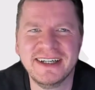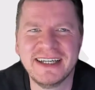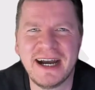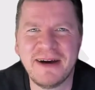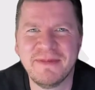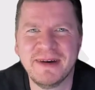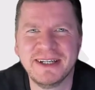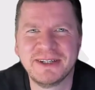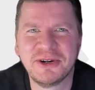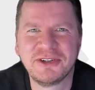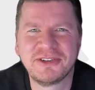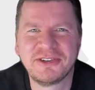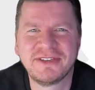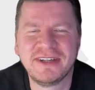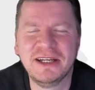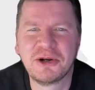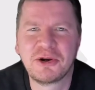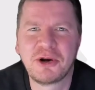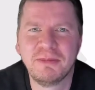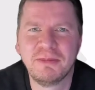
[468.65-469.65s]
ja, bei Deutsche
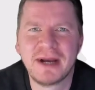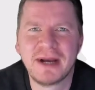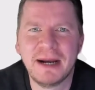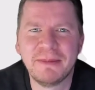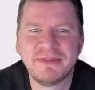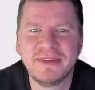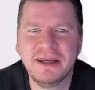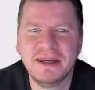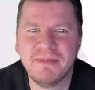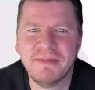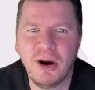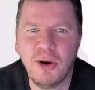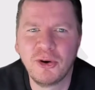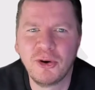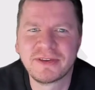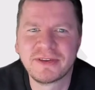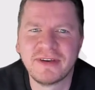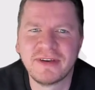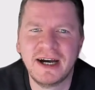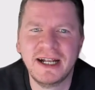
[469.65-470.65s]
Telekom gab es eben auch
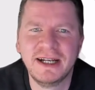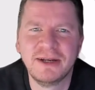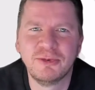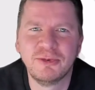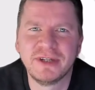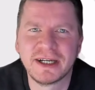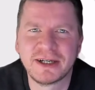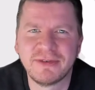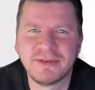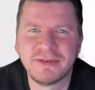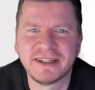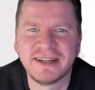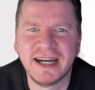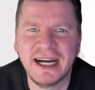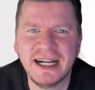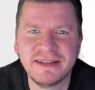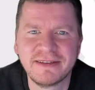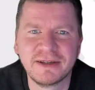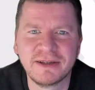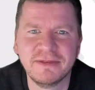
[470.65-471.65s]
Zahlen und der
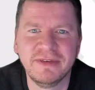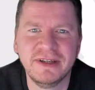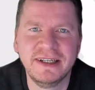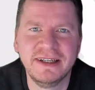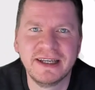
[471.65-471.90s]
Quartalsgewinn,